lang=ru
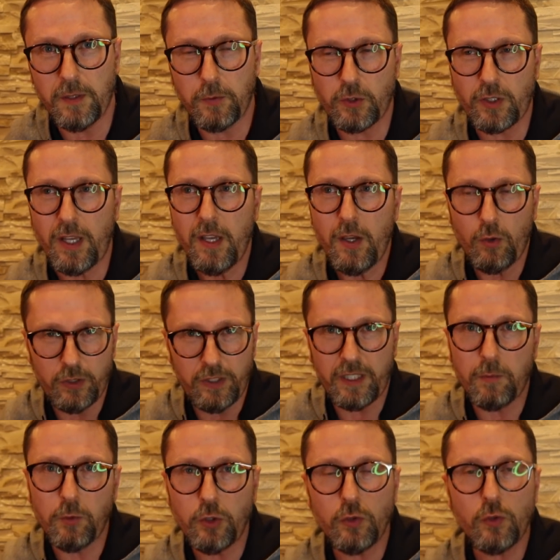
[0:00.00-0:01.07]
Просто он
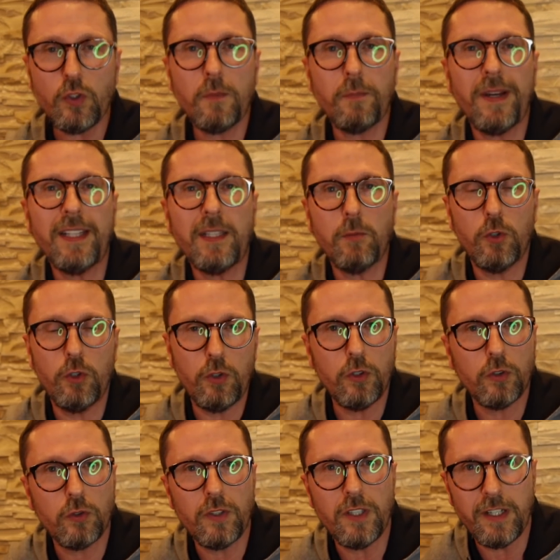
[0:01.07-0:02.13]
никому не нужен, поэтому ее
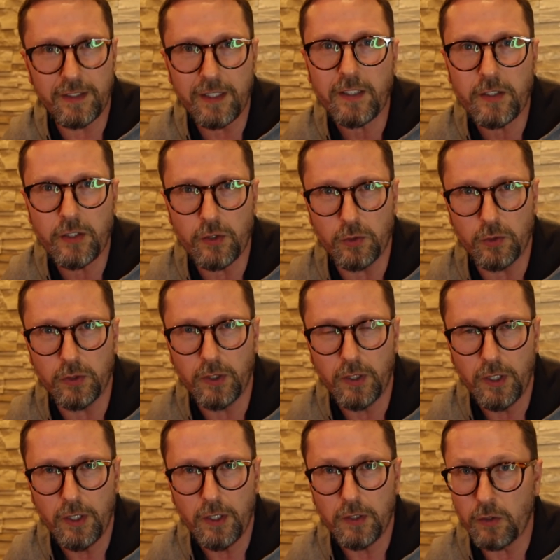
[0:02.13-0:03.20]
никто не редактирует.
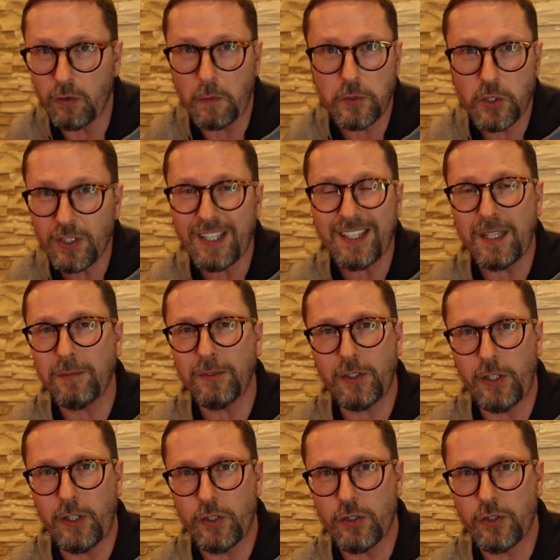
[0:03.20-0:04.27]
Но вообще-то там
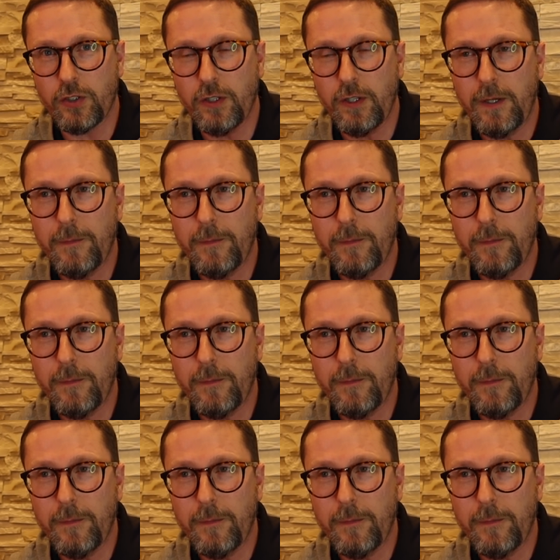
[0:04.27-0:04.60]
трэш.